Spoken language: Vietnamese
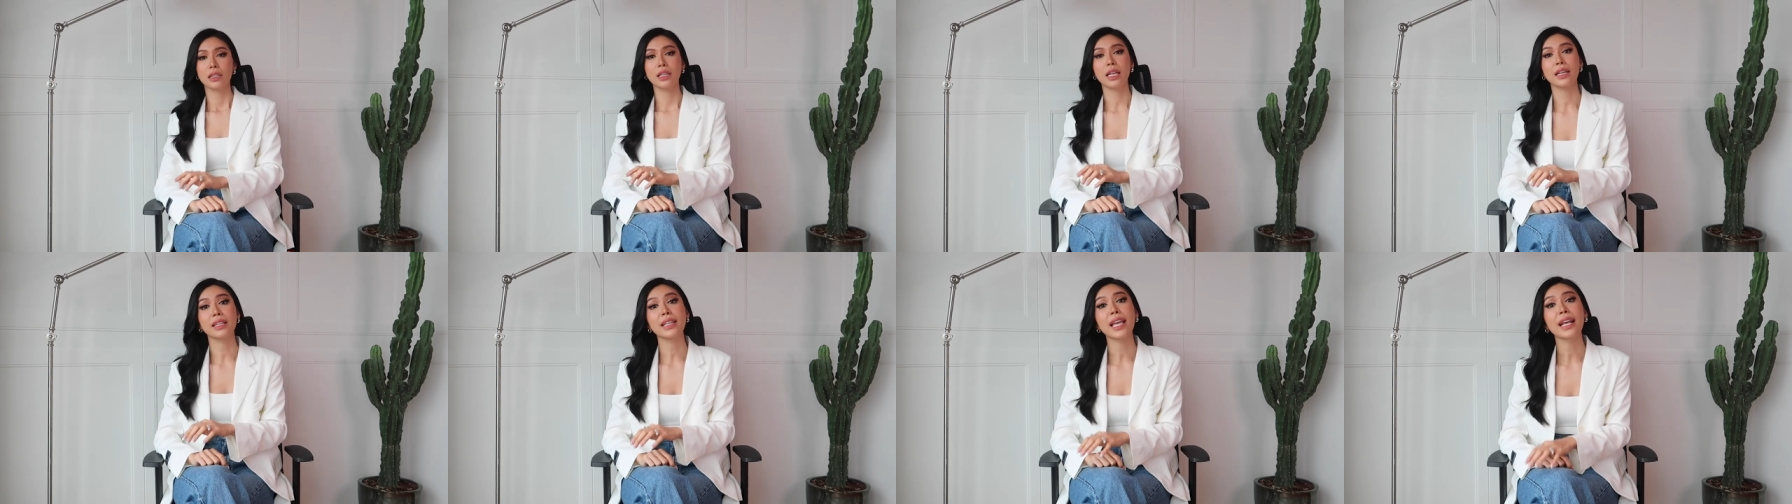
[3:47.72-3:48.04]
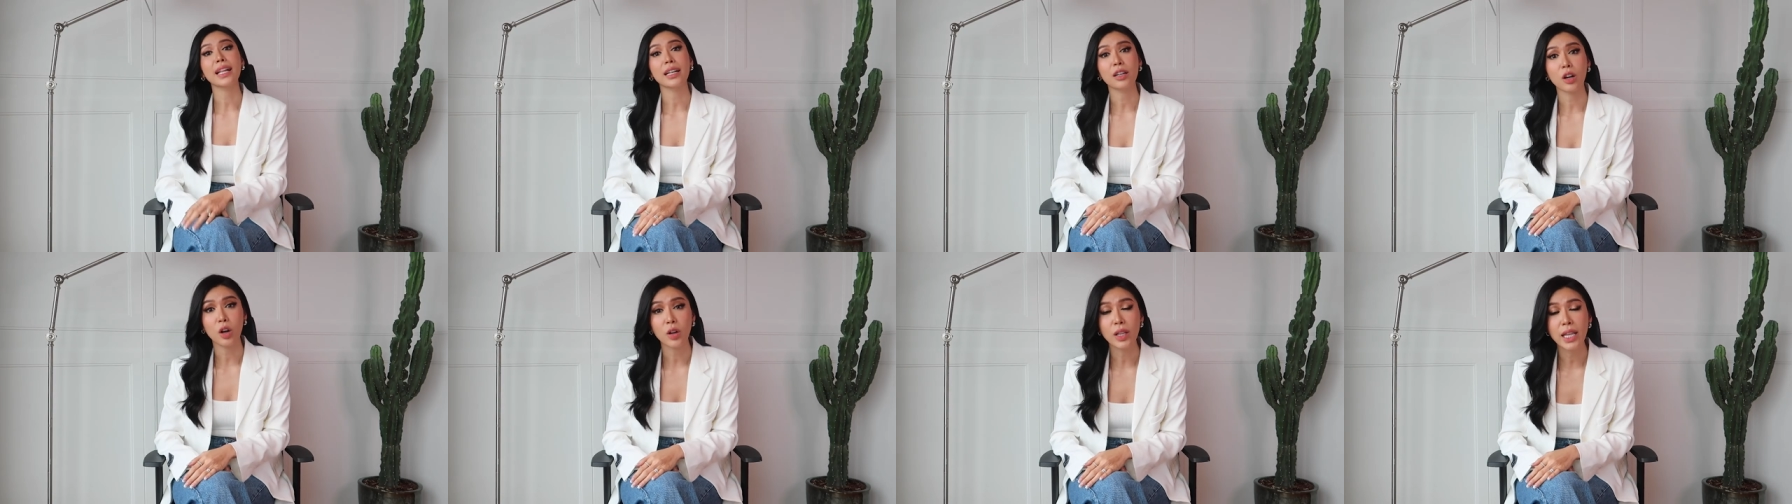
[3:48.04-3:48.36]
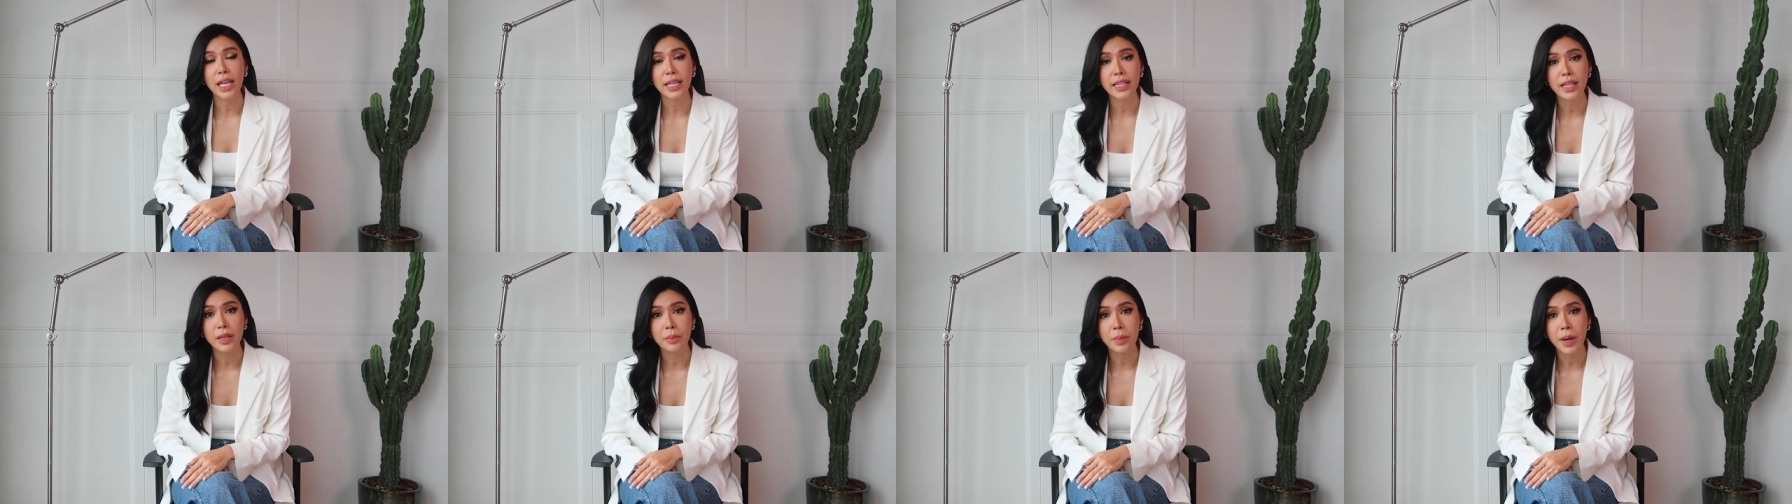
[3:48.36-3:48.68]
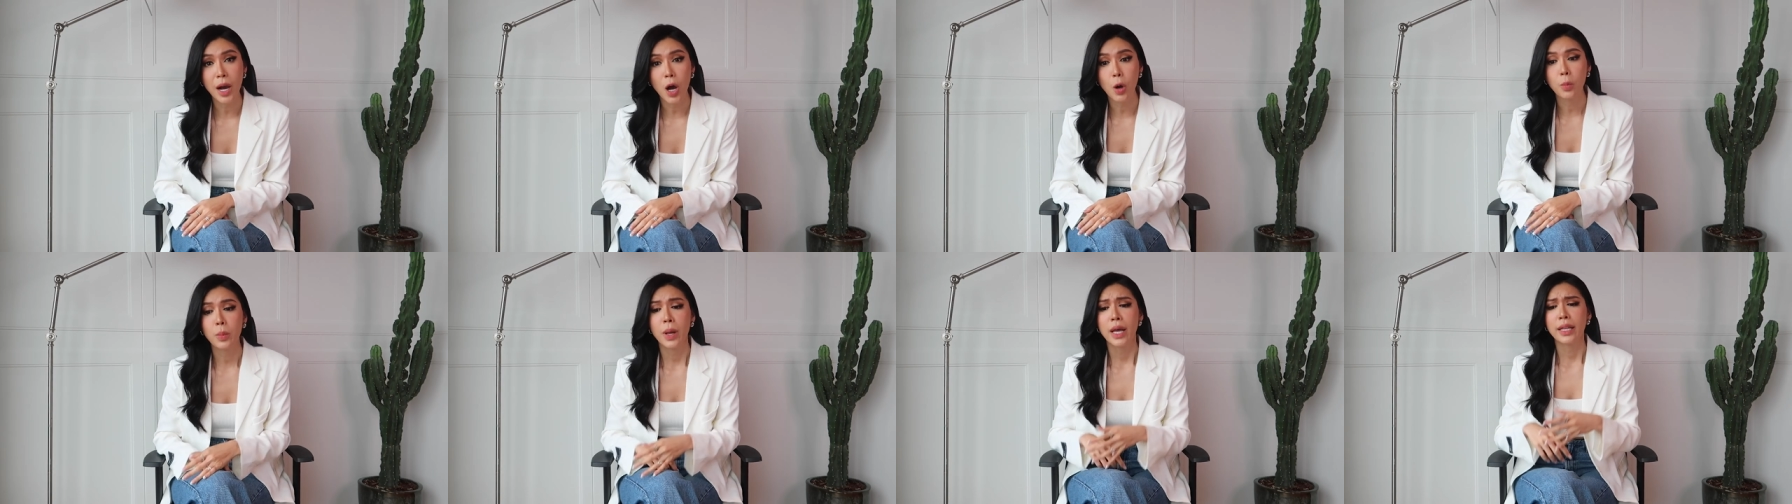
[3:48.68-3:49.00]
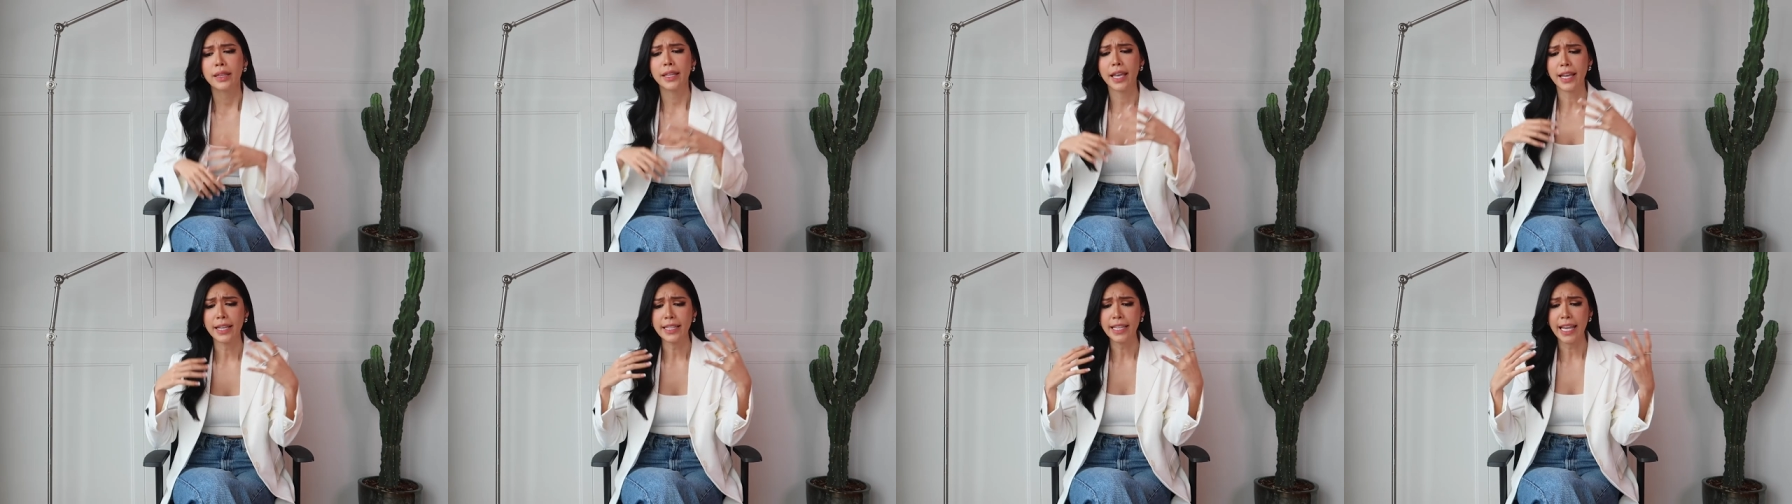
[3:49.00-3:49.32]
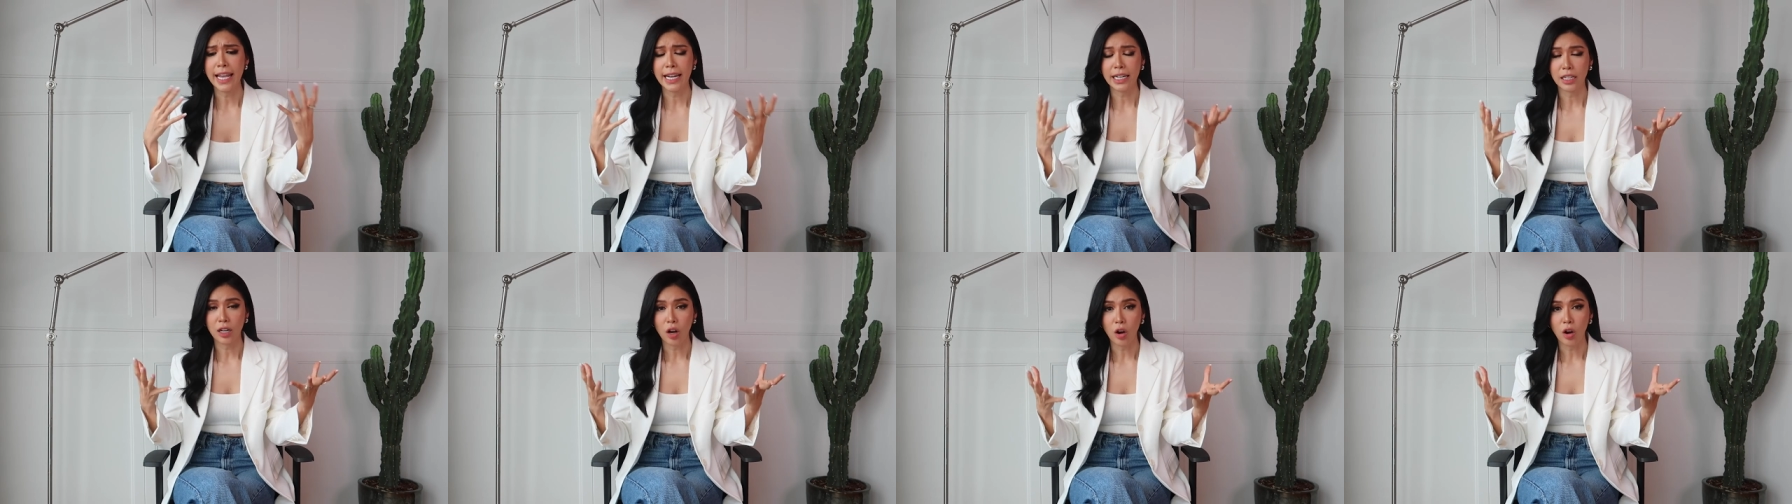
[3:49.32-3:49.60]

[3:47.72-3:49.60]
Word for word: tiền nhàn rỗi là gì biết không tiền nhàn